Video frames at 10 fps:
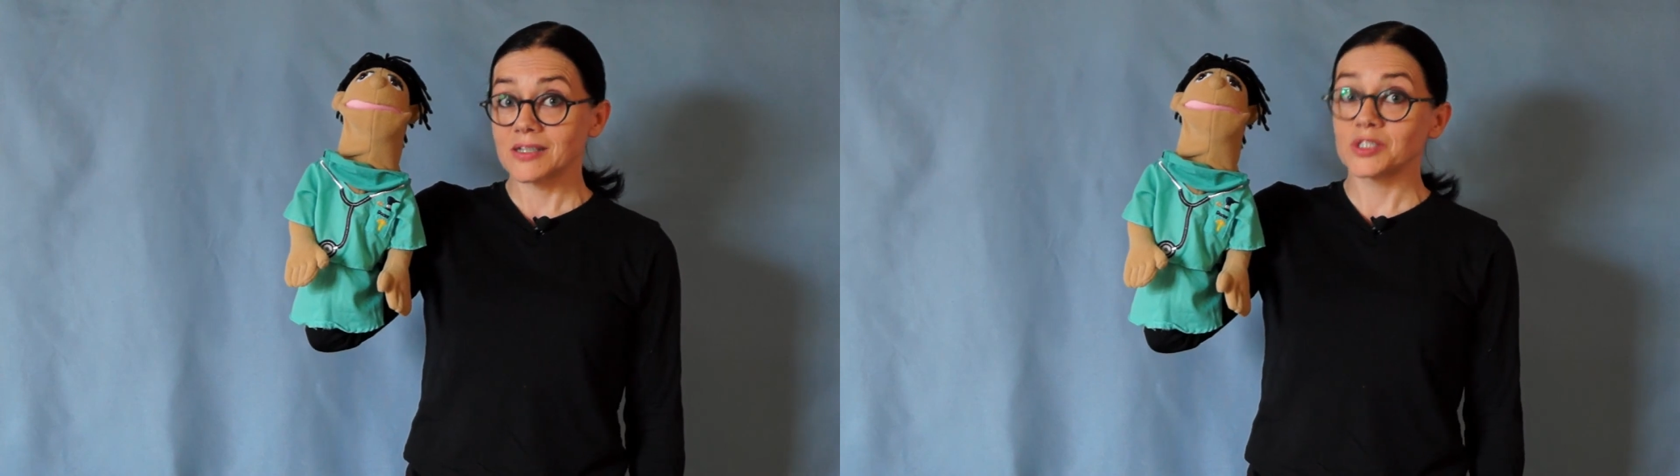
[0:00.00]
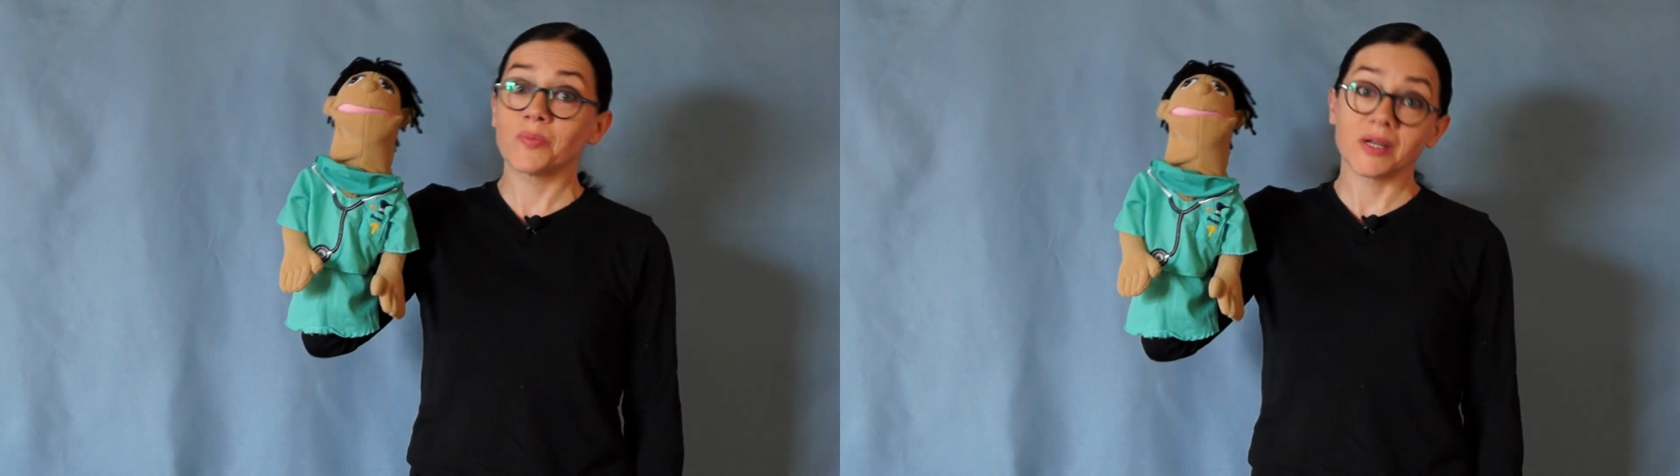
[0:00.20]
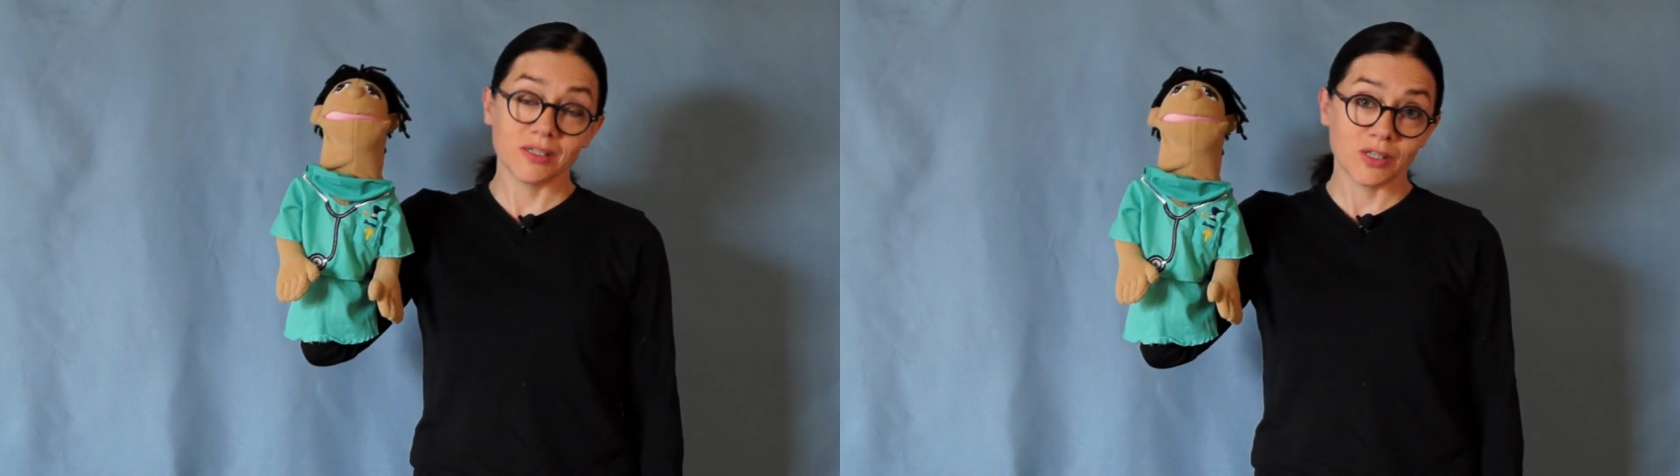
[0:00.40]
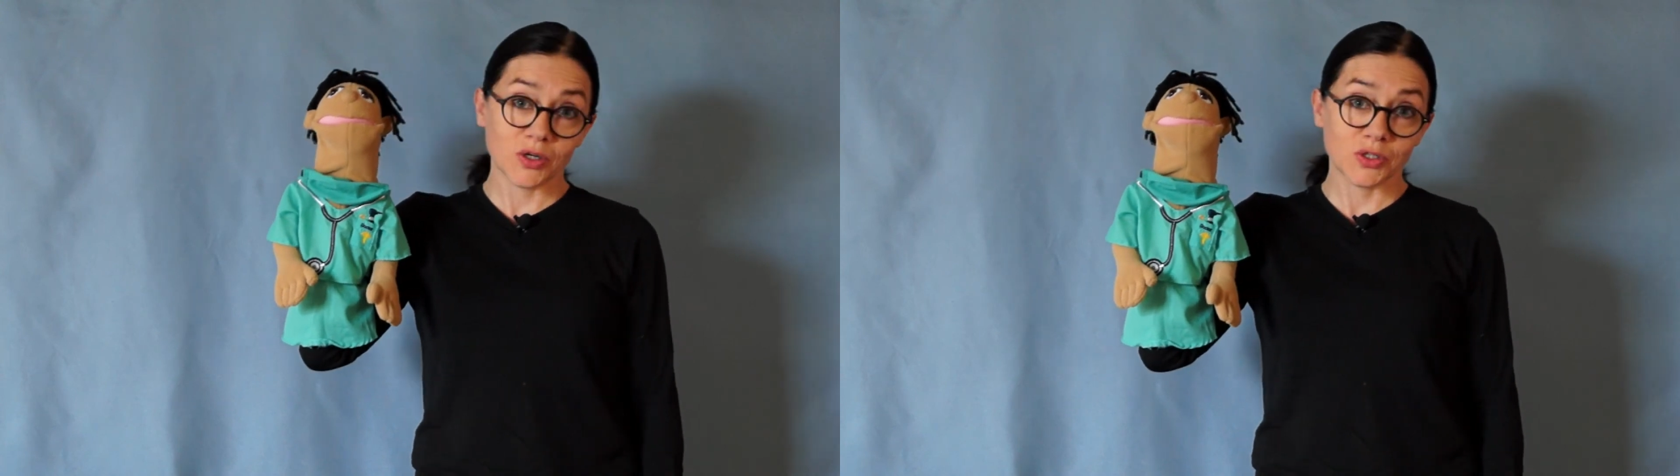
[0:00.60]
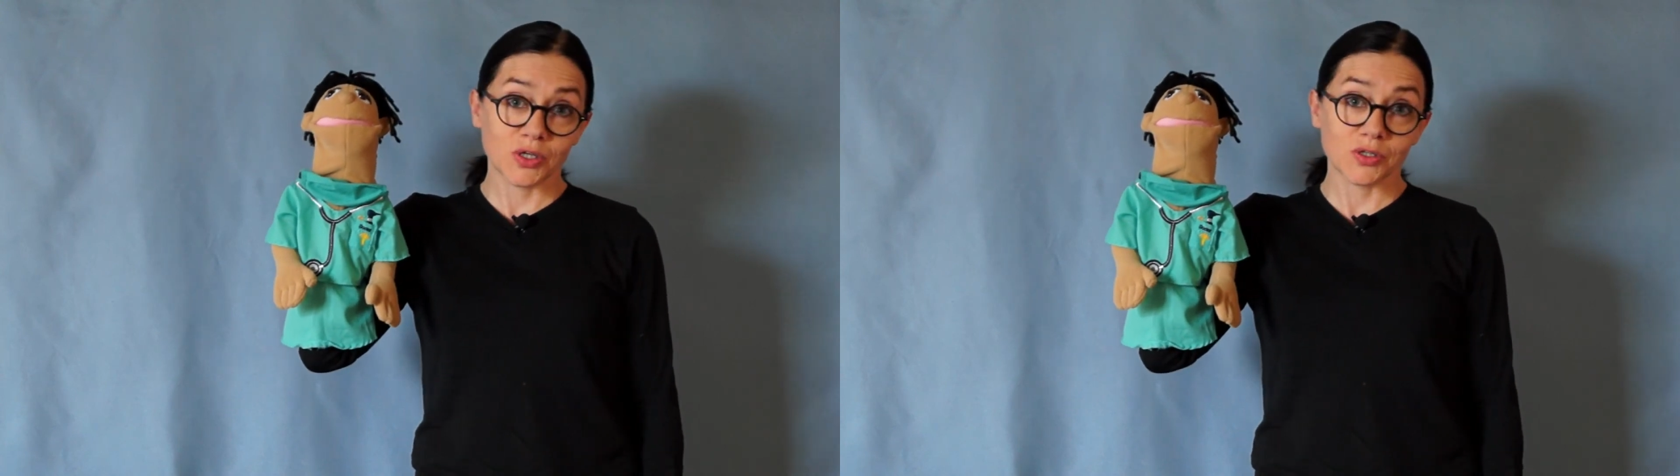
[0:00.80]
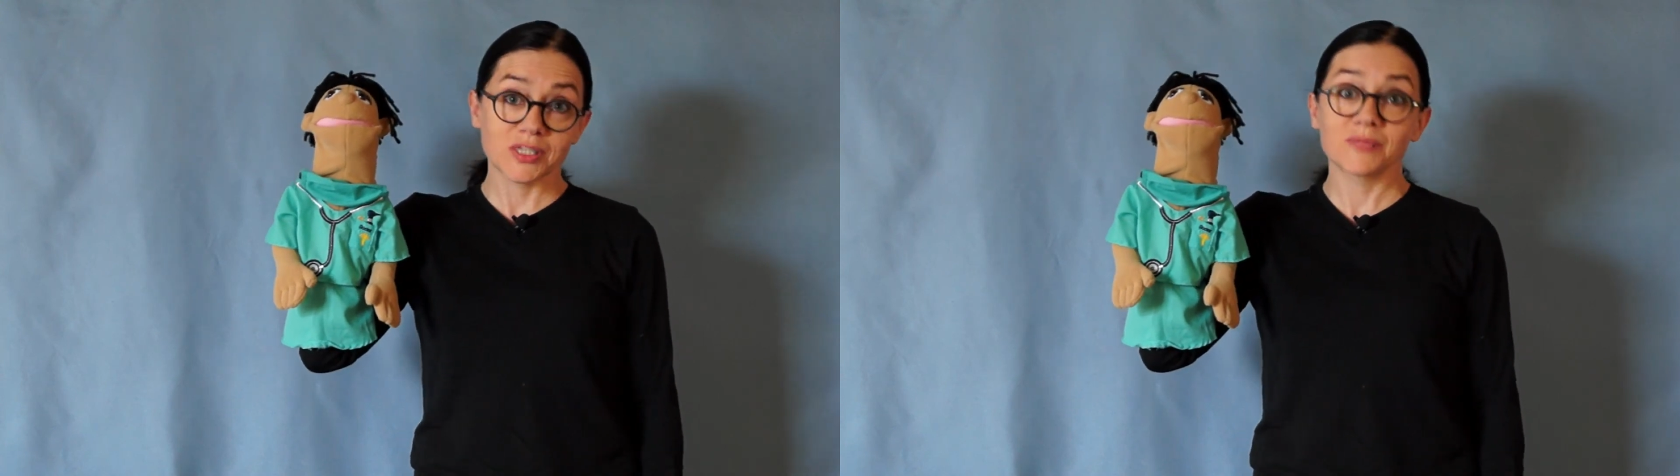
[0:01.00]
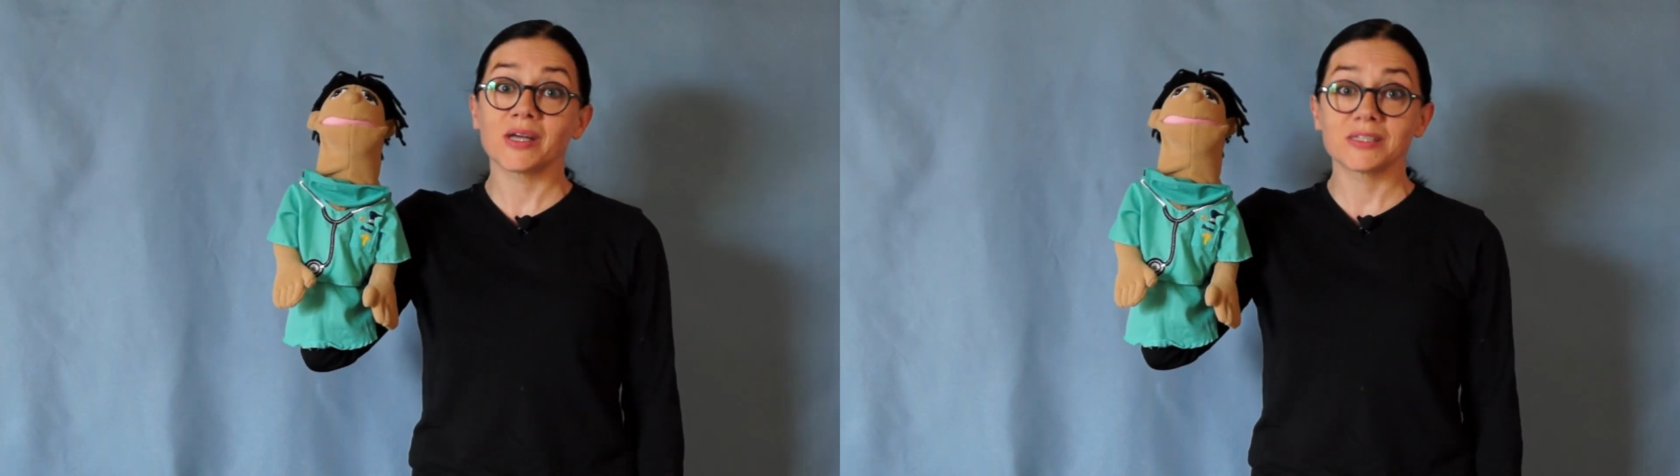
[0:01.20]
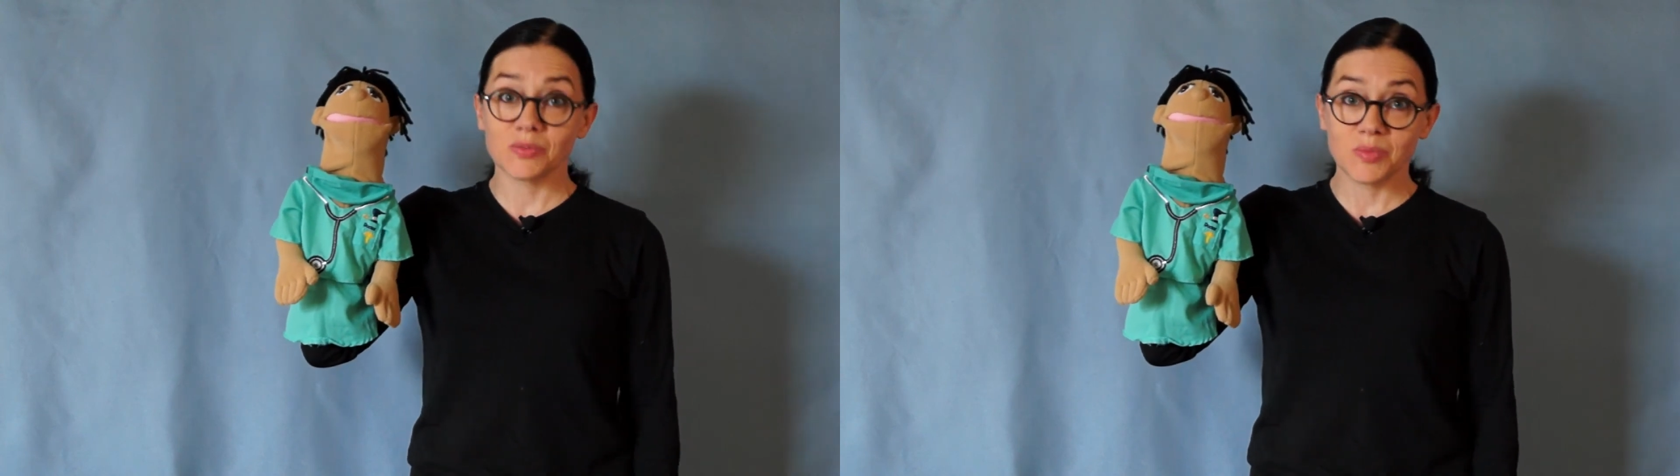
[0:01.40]
gdzie pani doktor jest
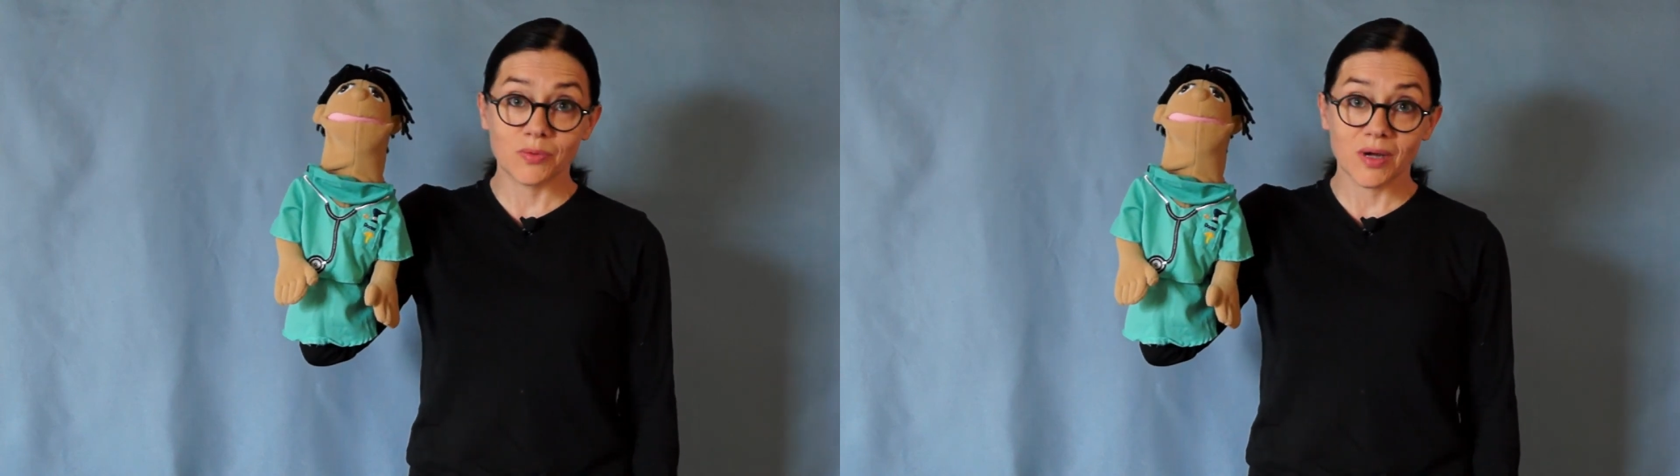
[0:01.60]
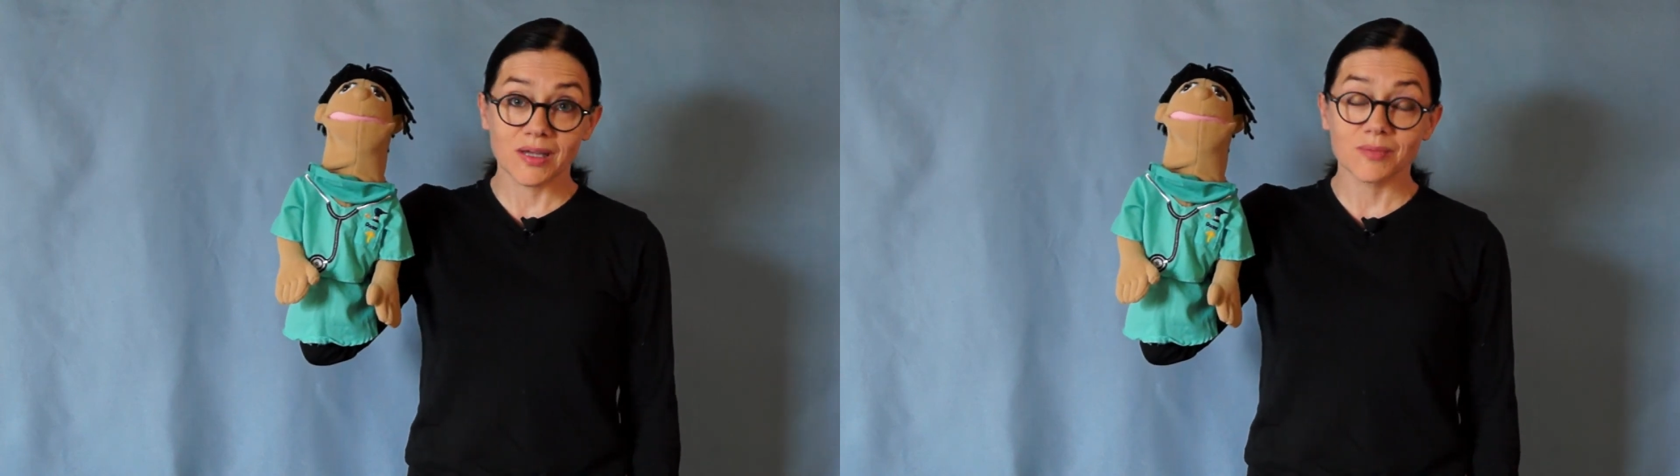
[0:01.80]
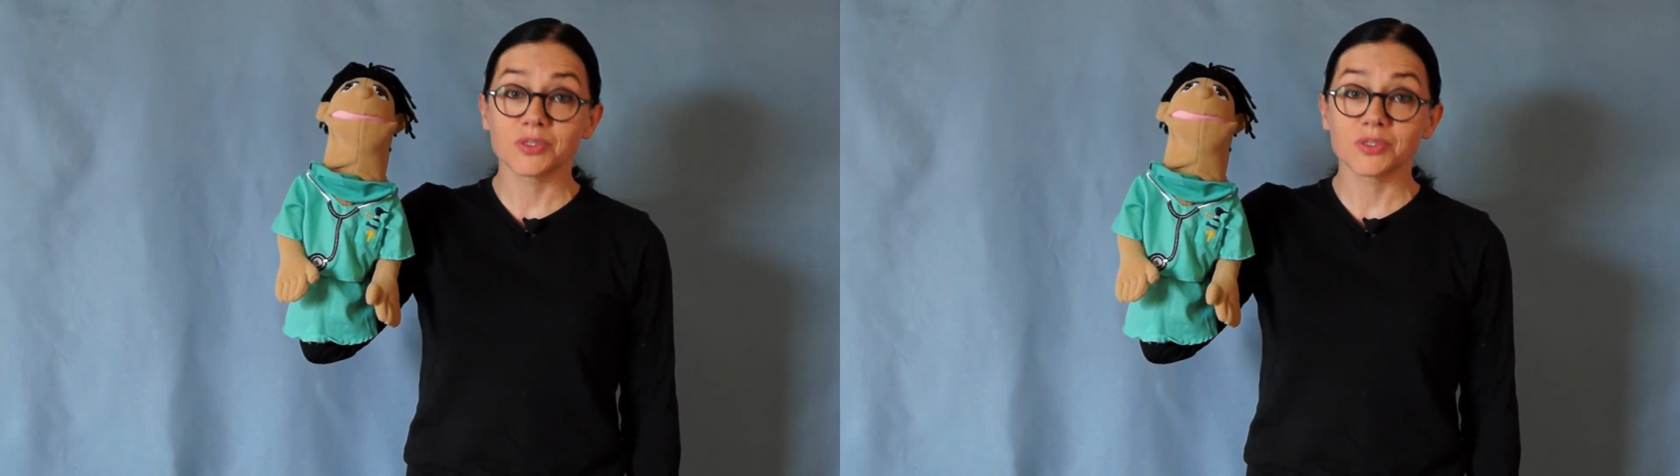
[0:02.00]
bardzo miła i